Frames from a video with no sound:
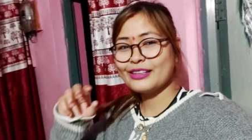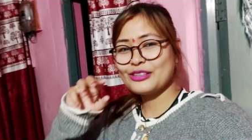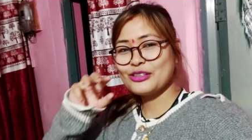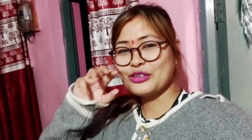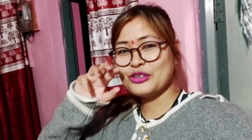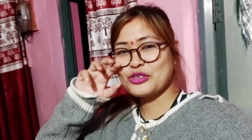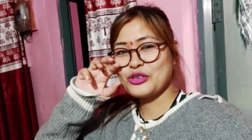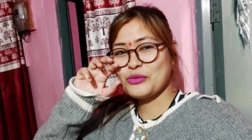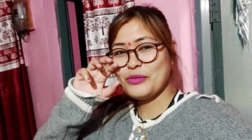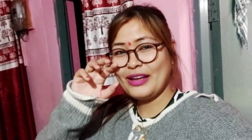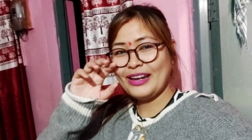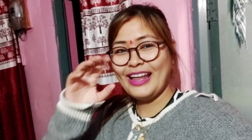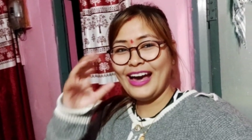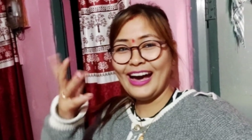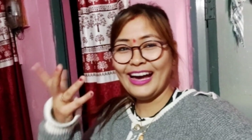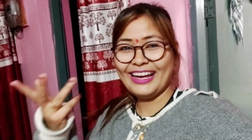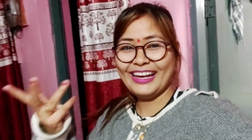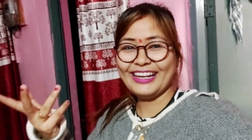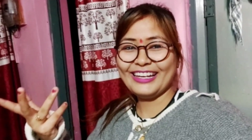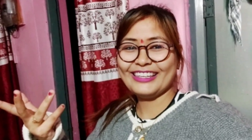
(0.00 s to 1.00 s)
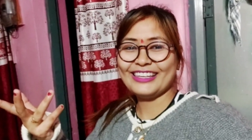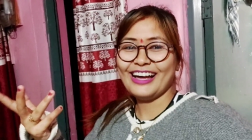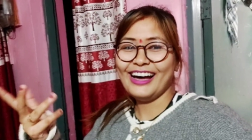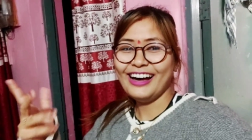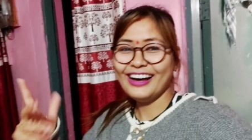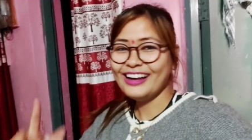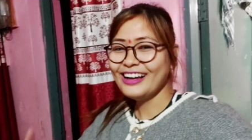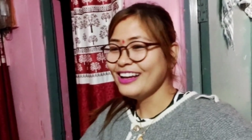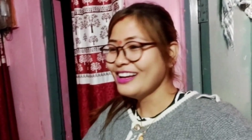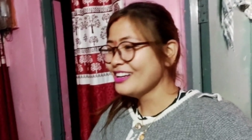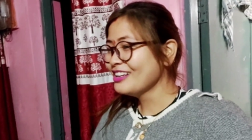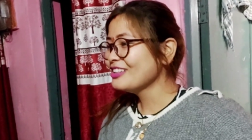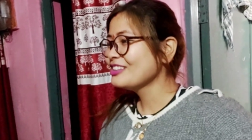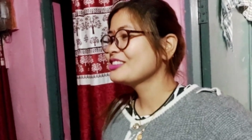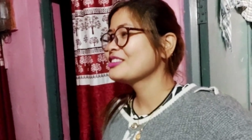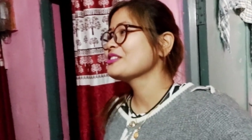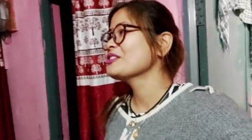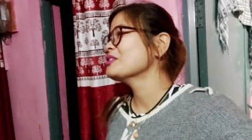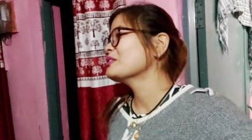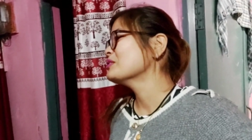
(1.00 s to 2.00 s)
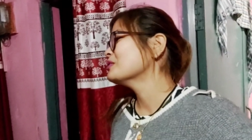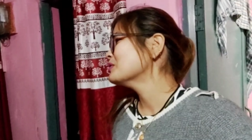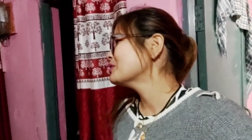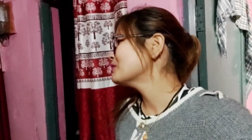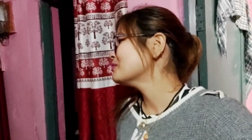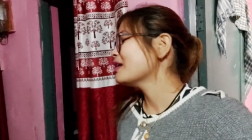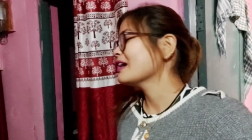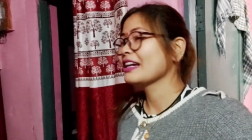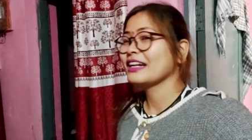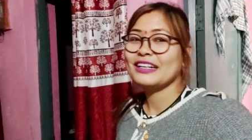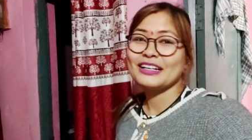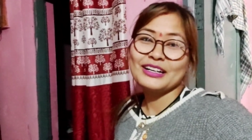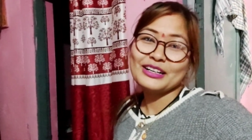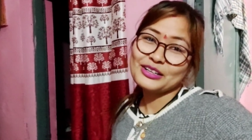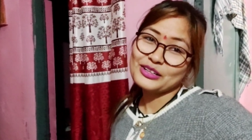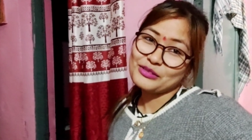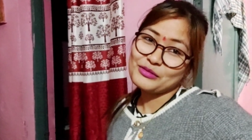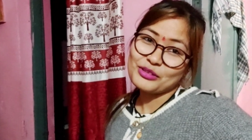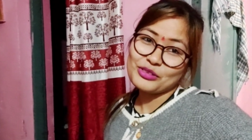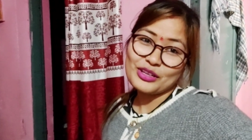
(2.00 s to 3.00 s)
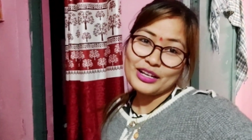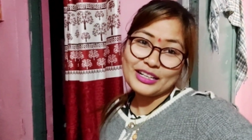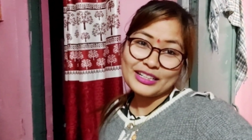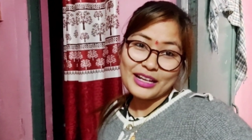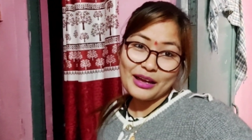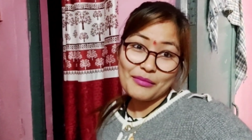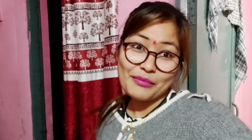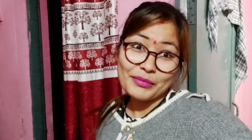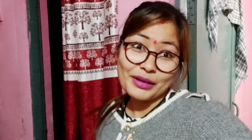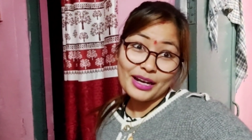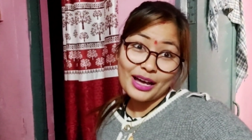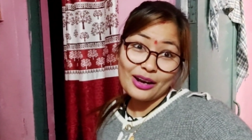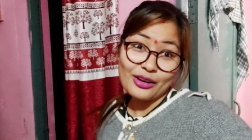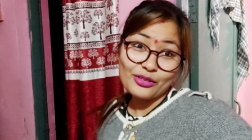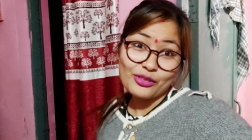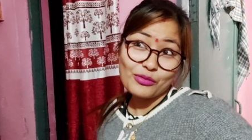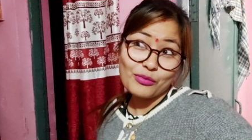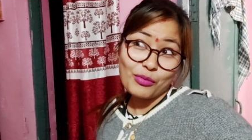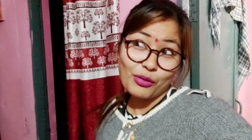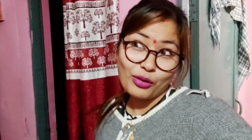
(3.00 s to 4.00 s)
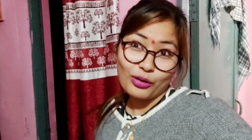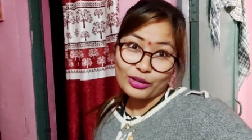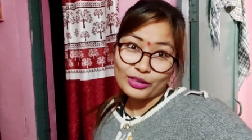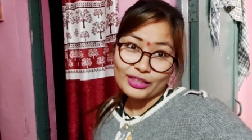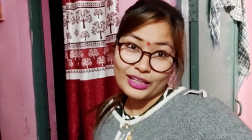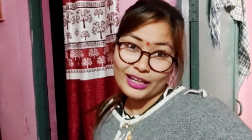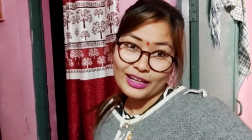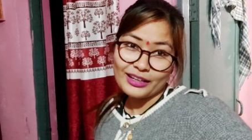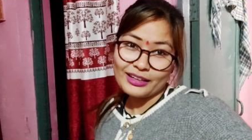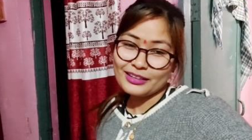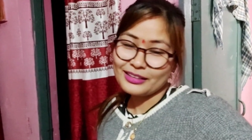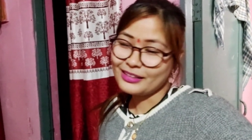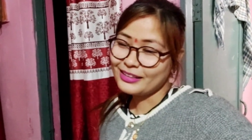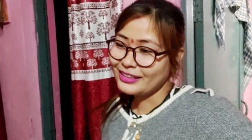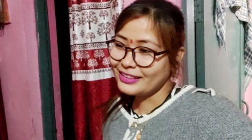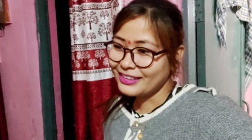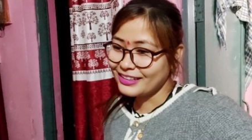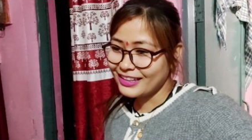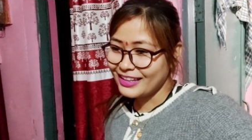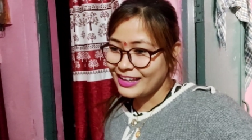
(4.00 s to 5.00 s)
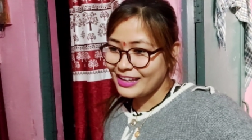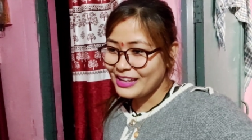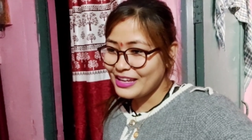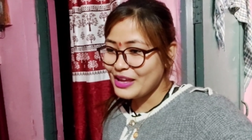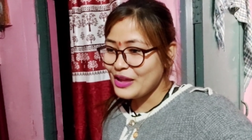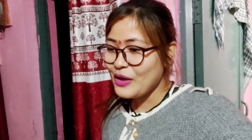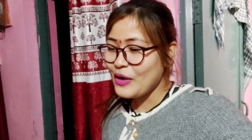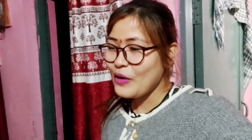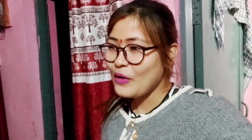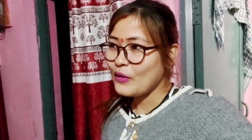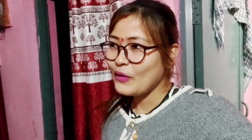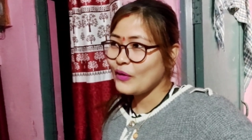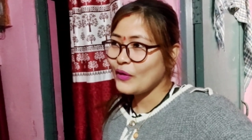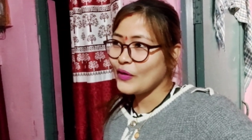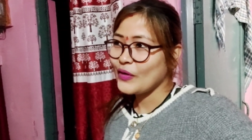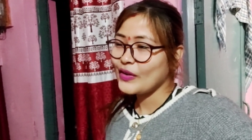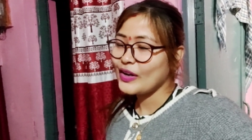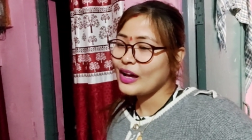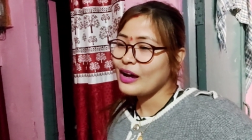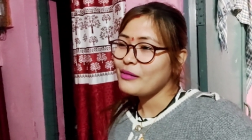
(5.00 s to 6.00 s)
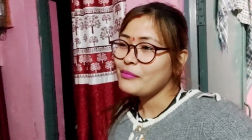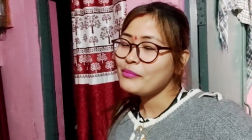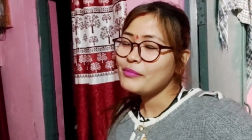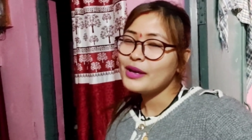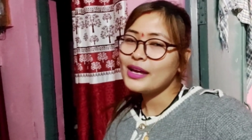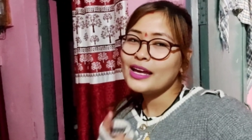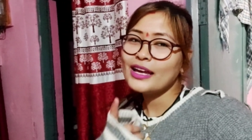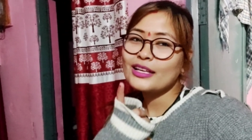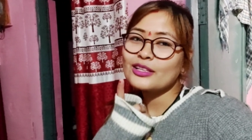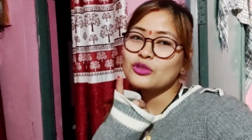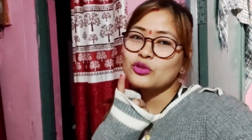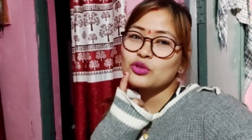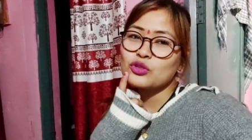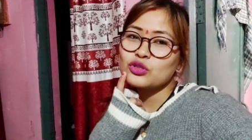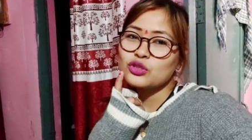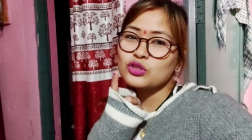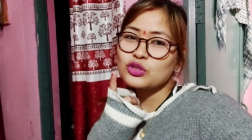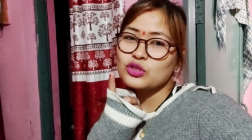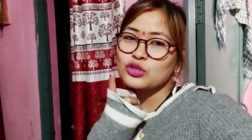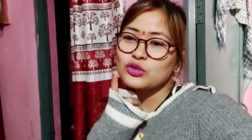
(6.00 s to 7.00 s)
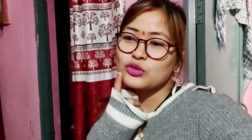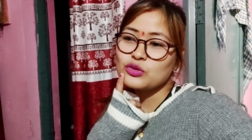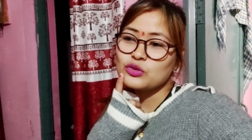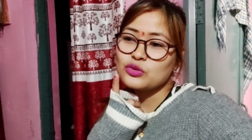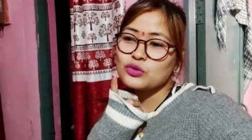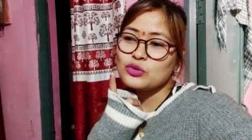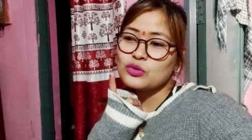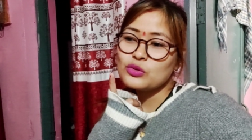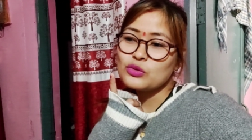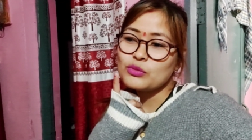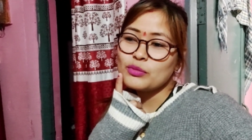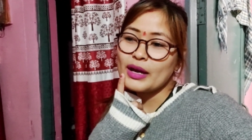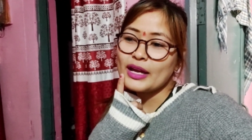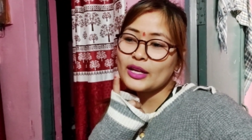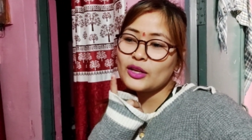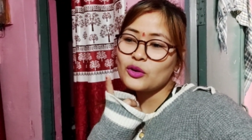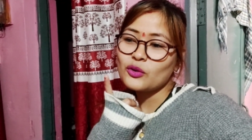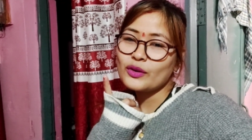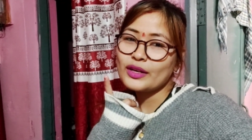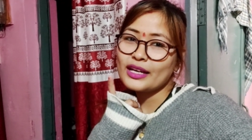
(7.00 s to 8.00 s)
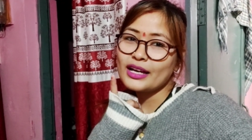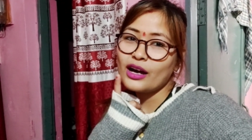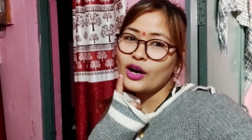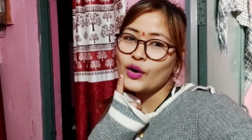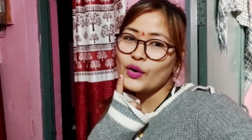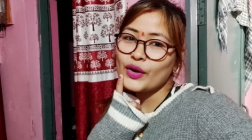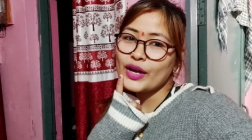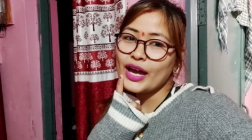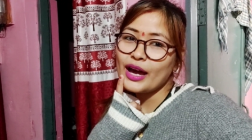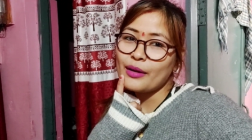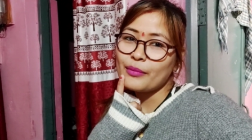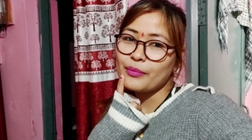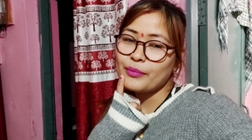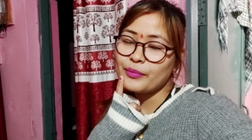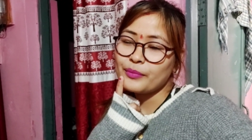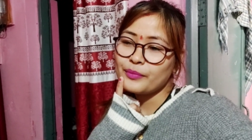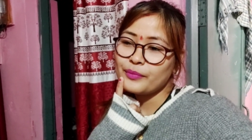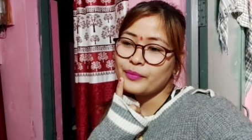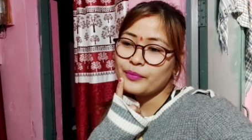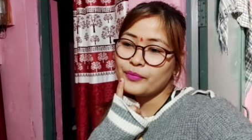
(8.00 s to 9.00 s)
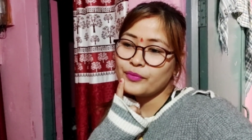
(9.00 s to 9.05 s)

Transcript: क्योंकि सुबह नहाया ही था तो बाकी ठंडियों में तो एक टाइम भी नहा लो तो बहुत है और अब मैं सोच रही हूँ माइक्रोनी खाओगे आप